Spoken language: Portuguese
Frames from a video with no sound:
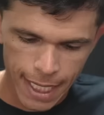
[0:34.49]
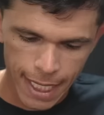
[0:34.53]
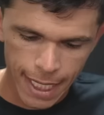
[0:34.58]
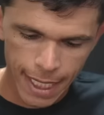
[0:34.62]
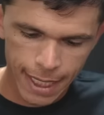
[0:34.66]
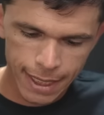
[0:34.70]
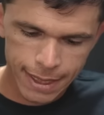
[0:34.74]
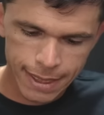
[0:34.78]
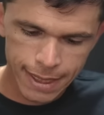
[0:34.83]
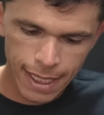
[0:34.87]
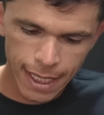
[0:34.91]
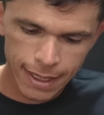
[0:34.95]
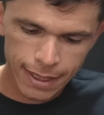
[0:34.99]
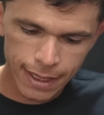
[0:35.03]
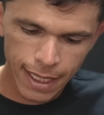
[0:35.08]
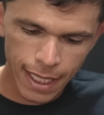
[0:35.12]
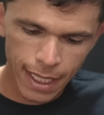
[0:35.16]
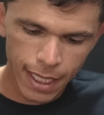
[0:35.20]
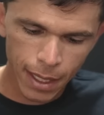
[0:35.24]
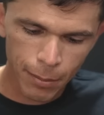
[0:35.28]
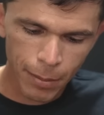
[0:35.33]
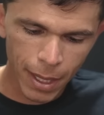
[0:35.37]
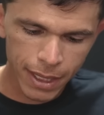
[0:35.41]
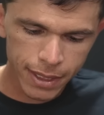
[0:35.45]
Essa
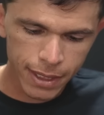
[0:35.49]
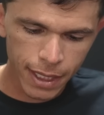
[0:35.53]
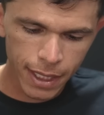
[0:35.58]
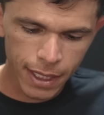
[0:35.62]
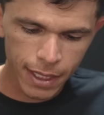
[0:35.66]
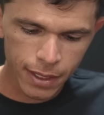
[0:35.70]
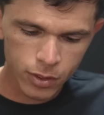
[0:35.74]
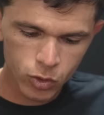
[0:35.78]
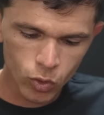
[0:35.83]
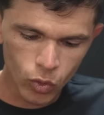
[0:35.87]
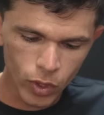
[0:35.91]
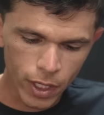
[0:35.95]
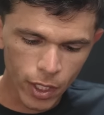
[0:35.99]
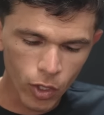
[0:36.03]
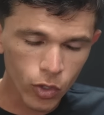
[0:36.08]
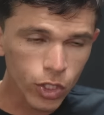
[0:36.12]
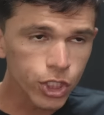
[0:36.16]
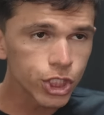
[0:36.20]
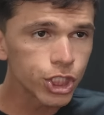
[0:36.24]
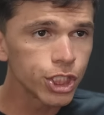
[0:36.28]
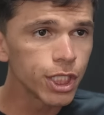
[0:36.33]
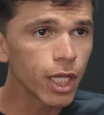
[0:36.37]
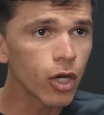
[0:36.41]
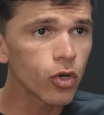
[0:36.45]
tela e a bateria, tu quer
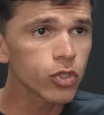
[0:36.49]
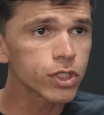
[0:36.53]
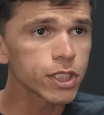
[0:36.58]
original ou